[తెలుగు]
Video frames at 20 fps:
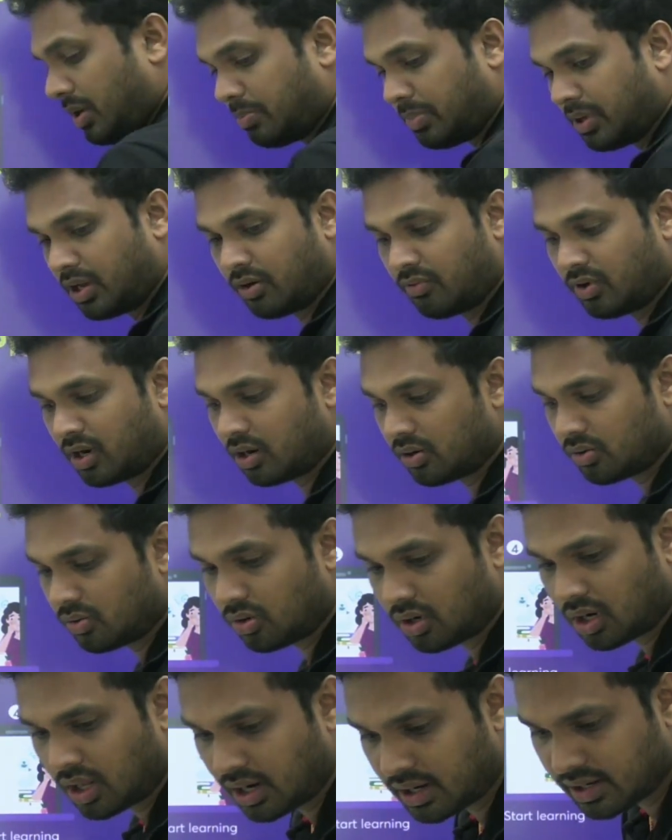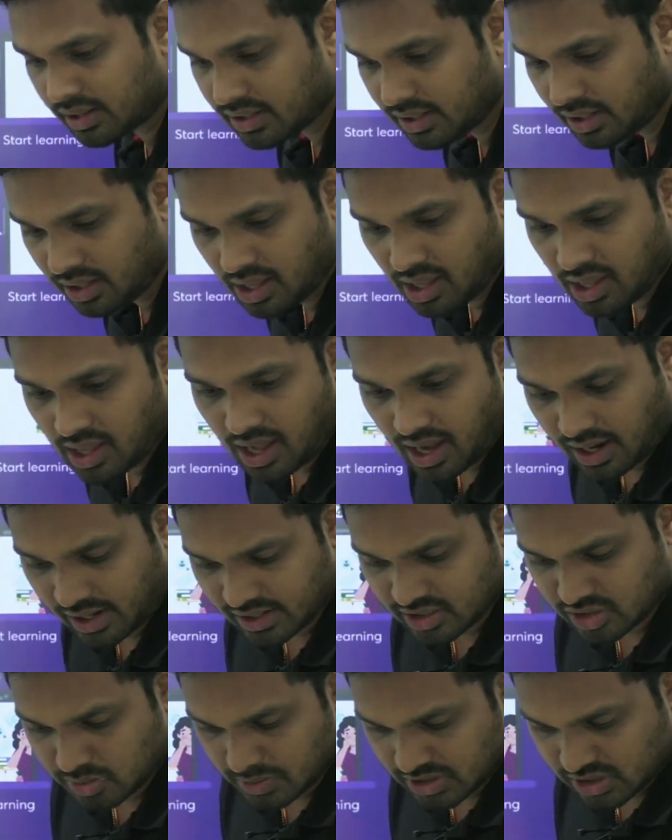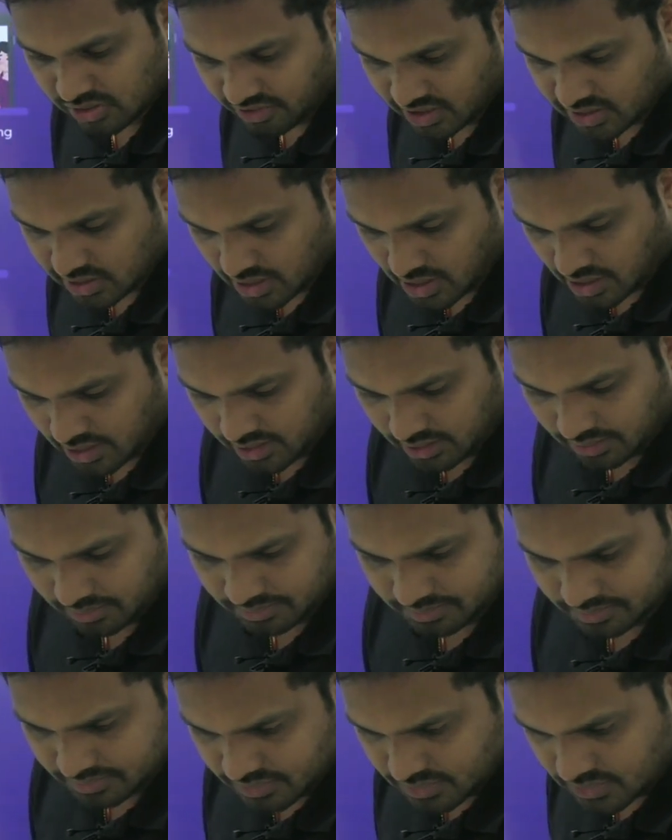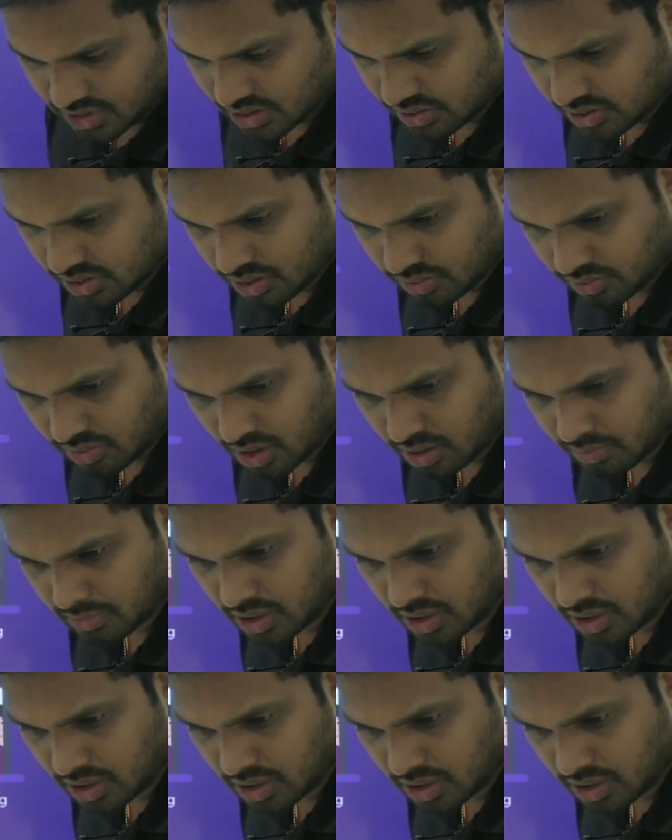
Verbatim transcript: ప్రిపేర్ అవ్వాలనుకుంటున్నారనేది అక్కడ స్పెసిఫై చేయాలి జస్ట్ వన్